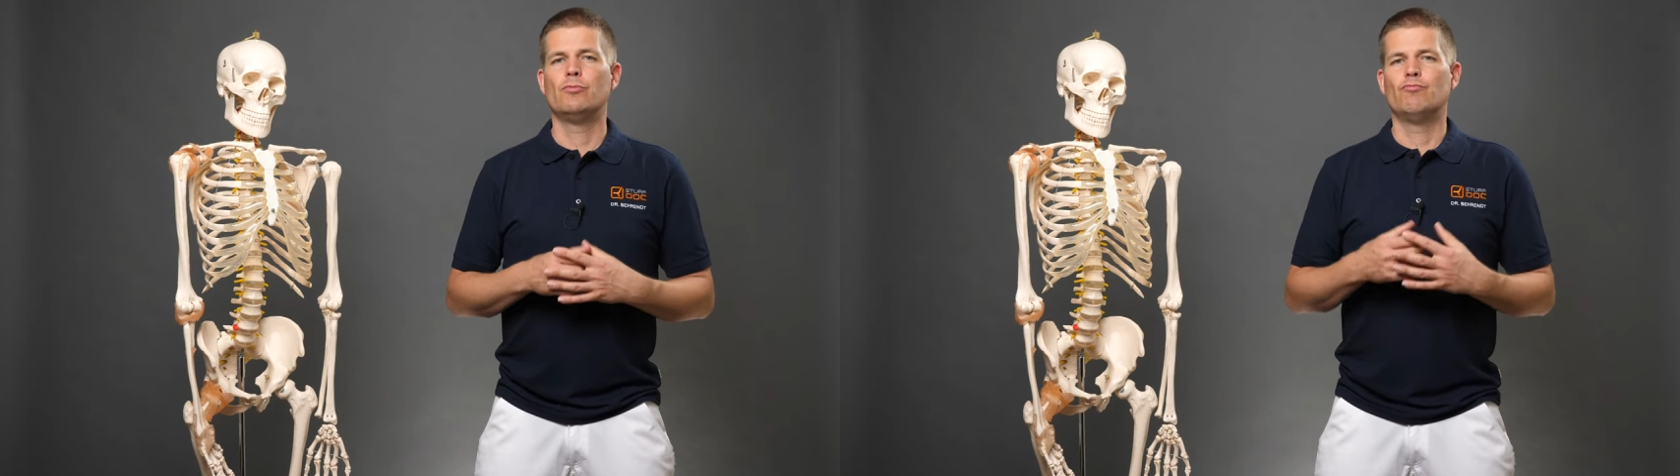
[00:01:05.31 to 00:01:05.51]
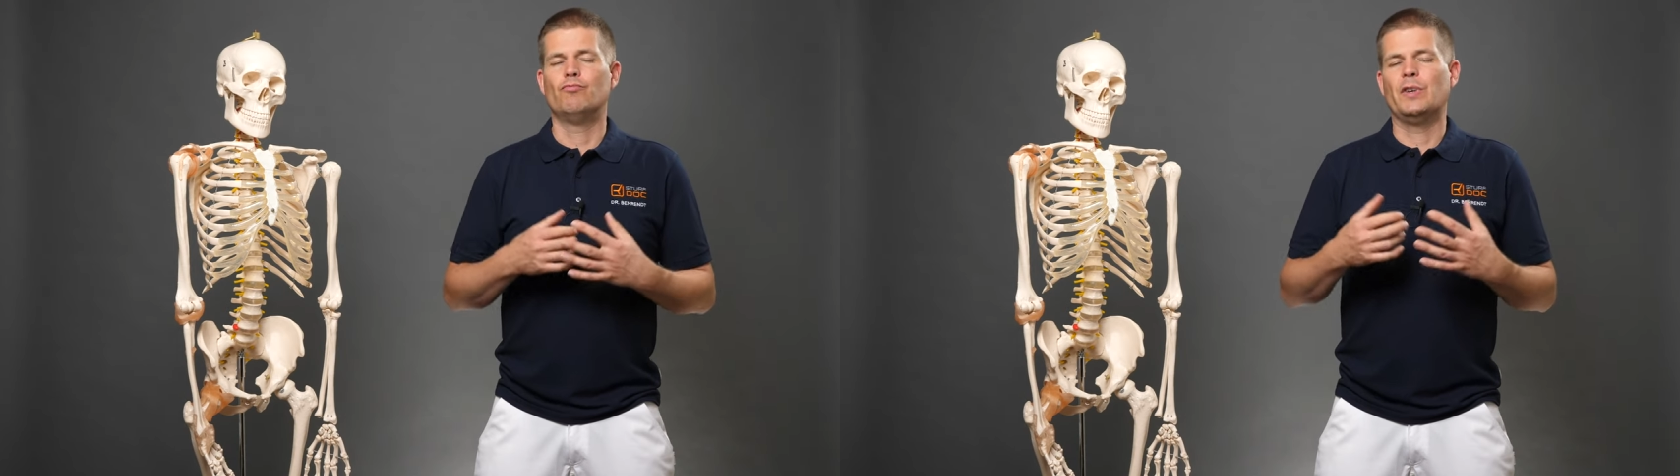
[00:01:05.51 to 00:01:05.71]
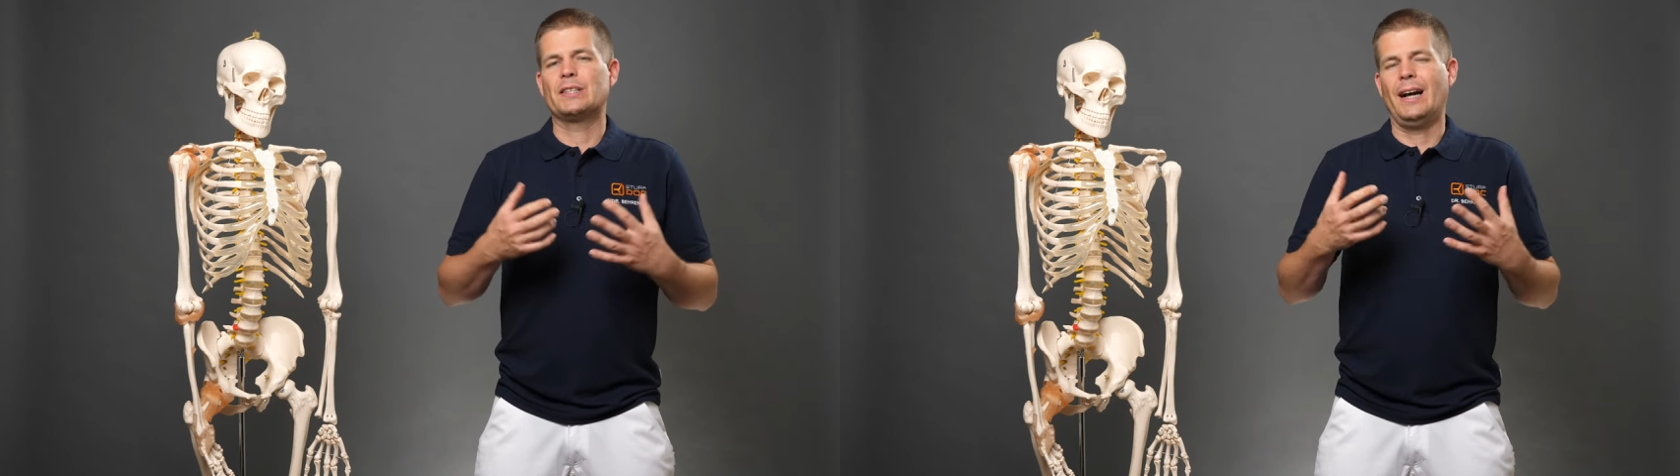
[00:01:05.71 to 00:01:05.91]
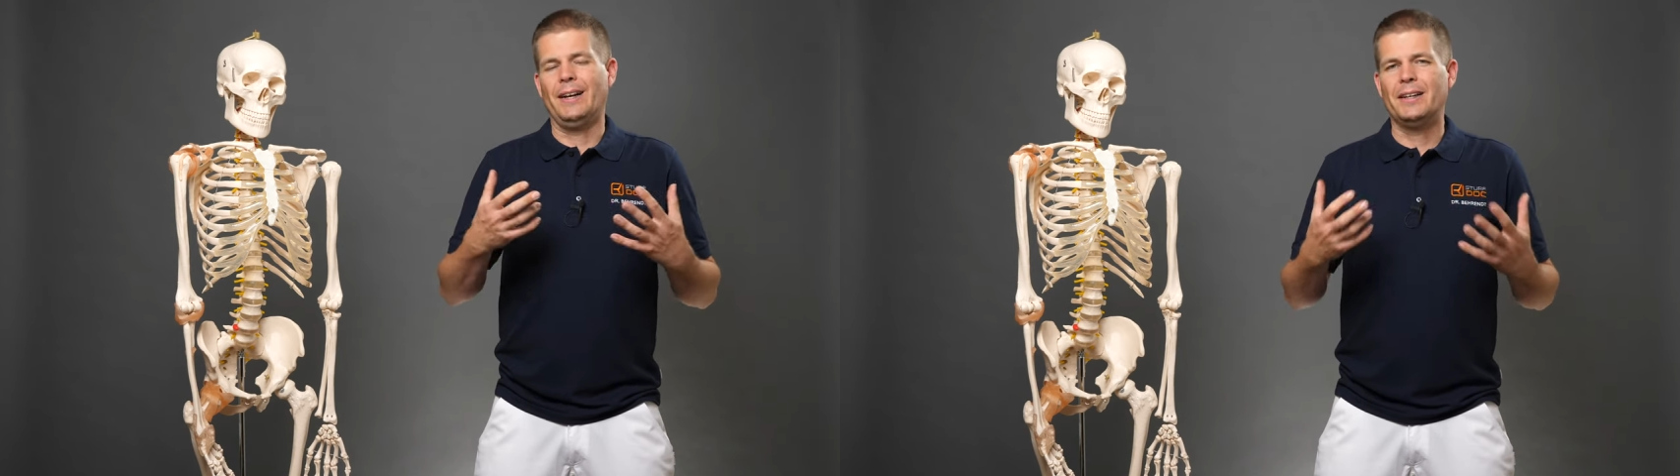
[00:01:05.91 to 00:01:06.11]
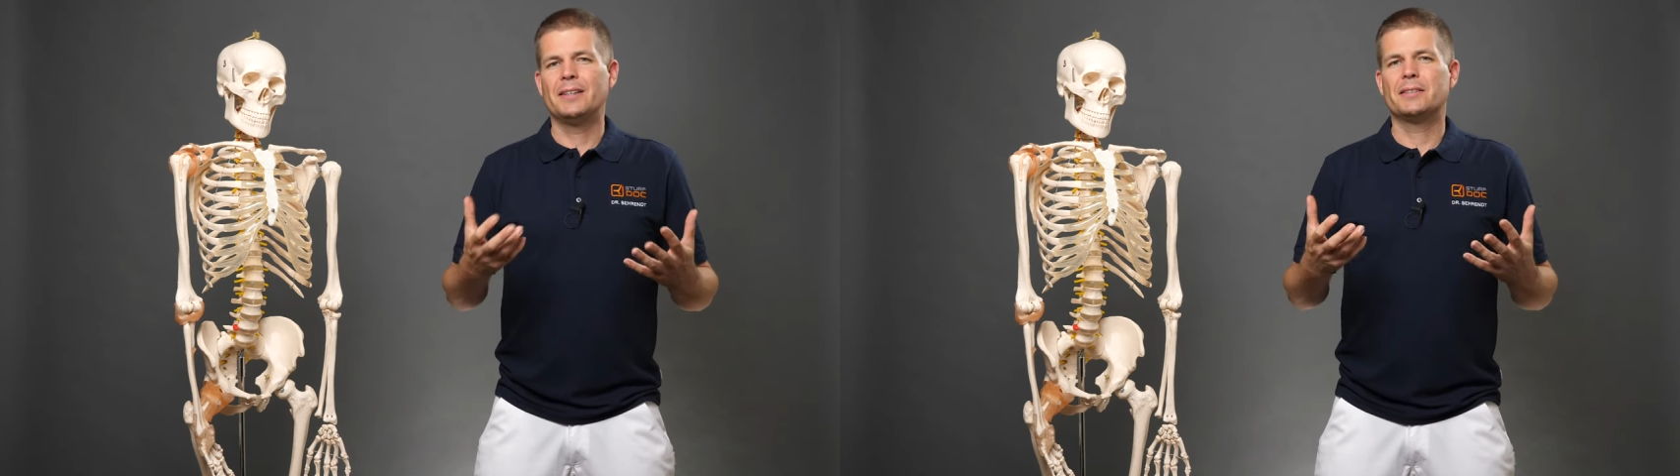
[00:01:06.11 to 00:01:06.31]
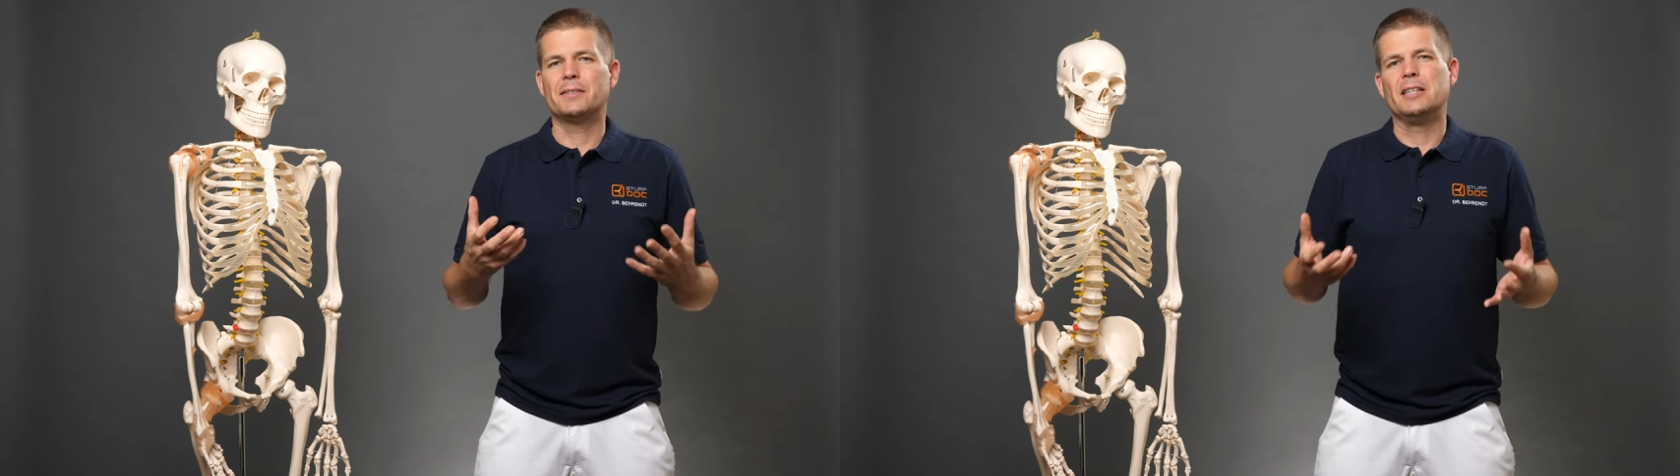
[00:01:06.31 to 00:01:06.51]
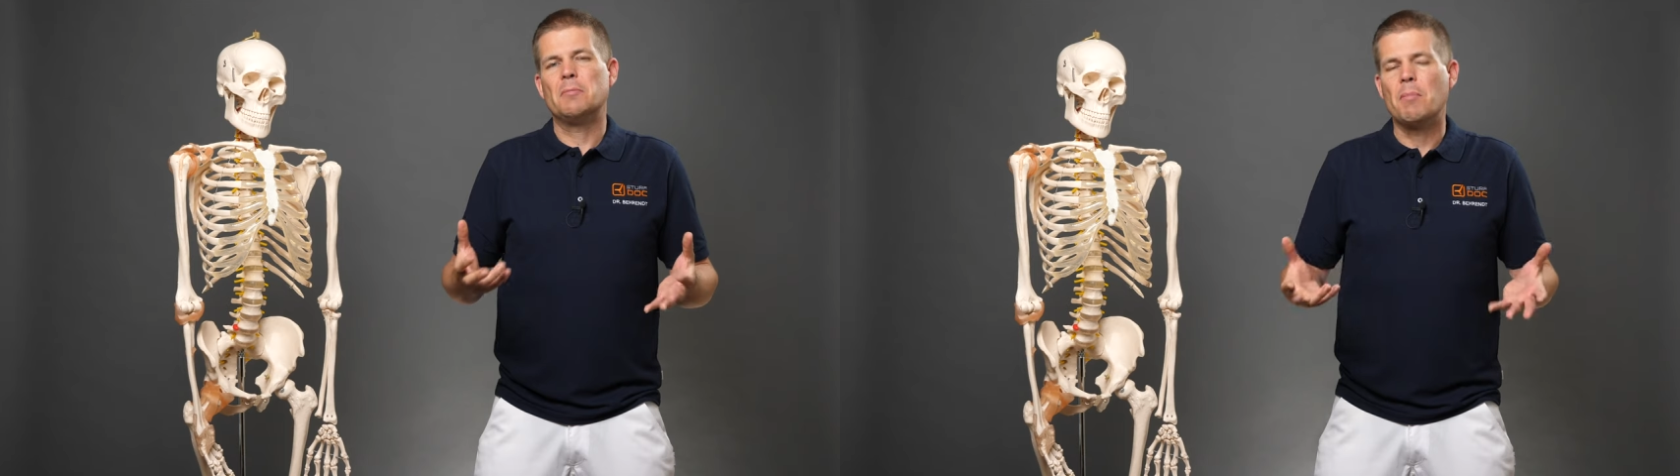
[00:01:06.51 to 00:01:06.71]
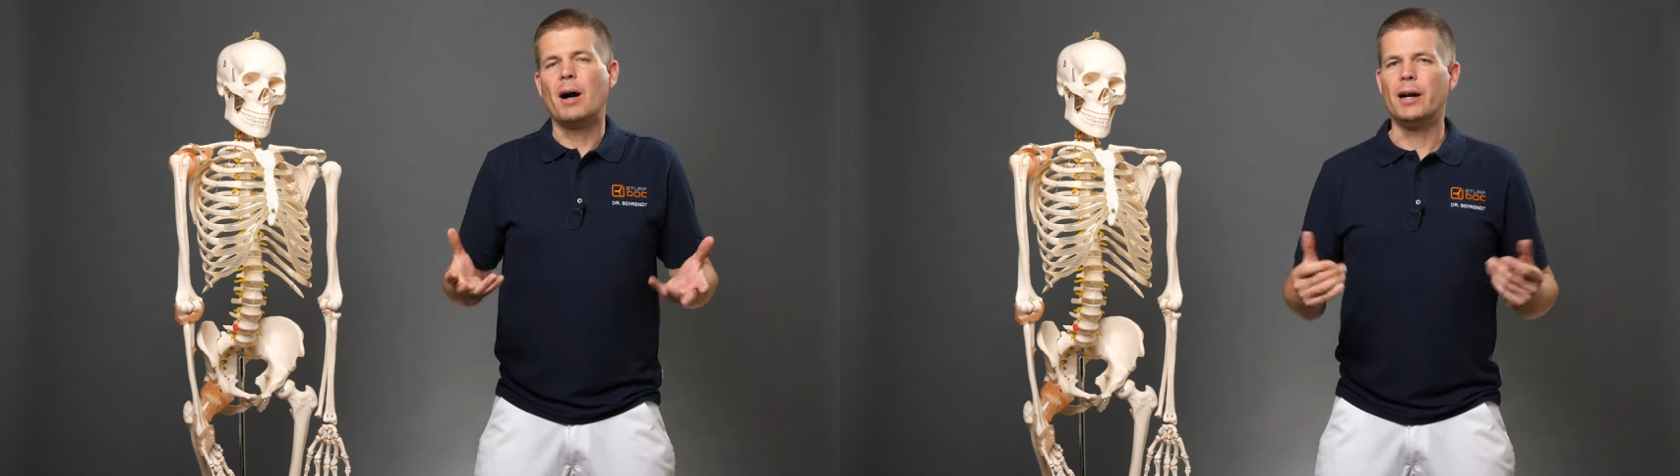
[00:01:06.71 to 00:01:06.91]
Was anderes
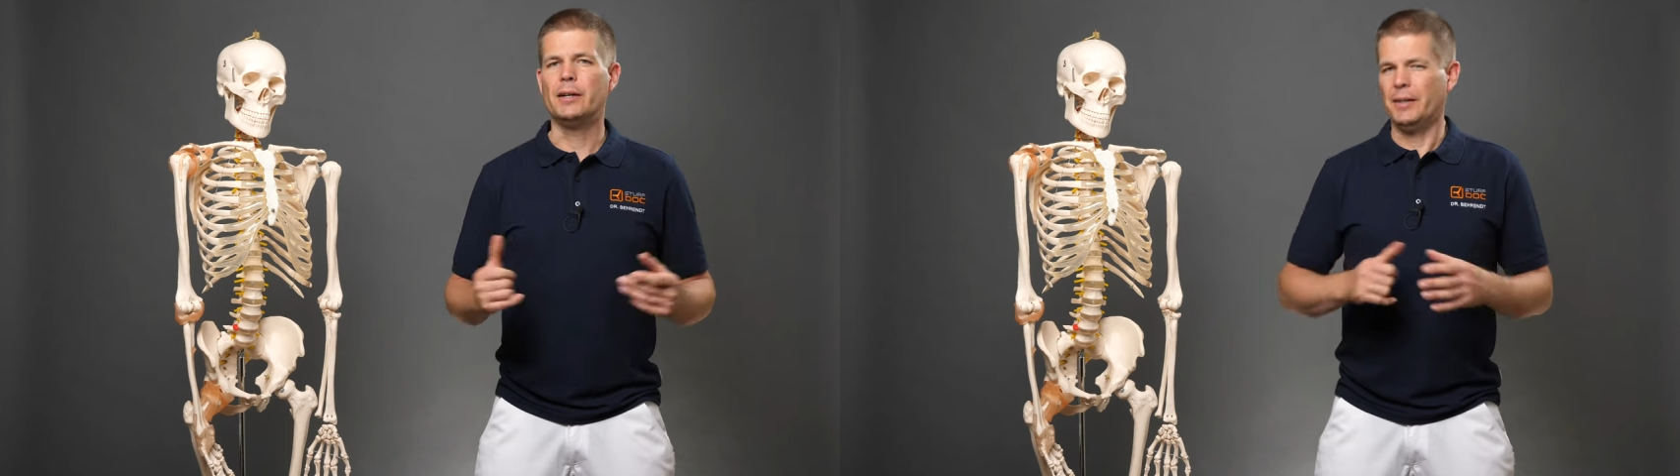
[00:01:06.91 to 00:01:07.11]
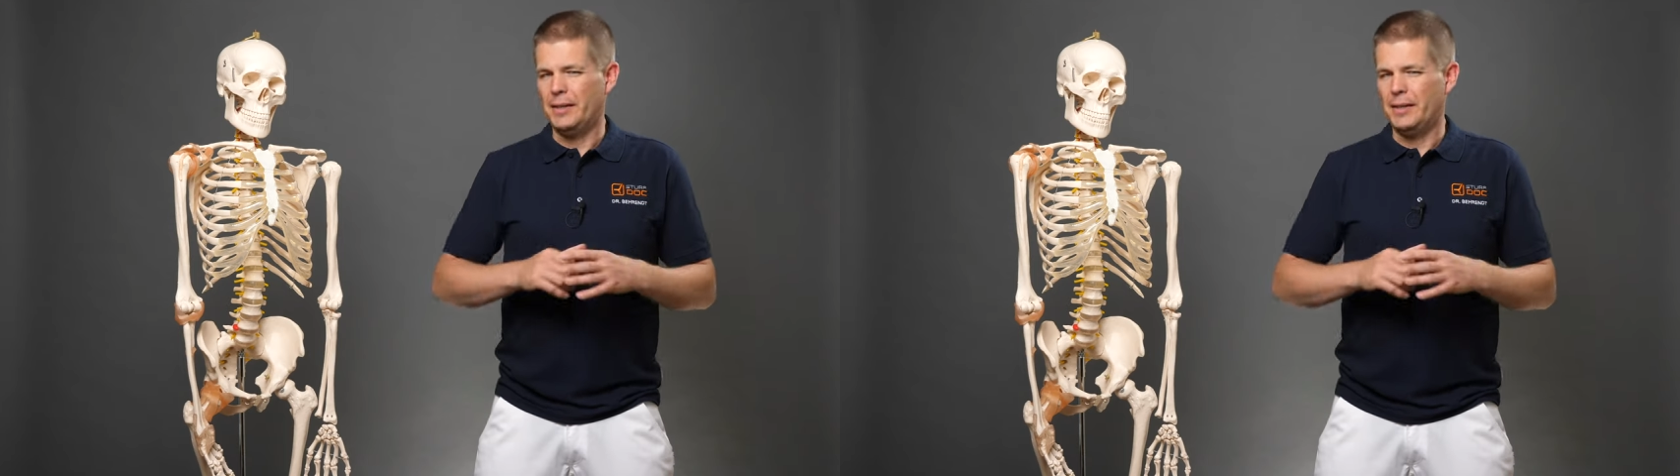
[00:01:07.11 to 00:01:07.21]
sieht man halt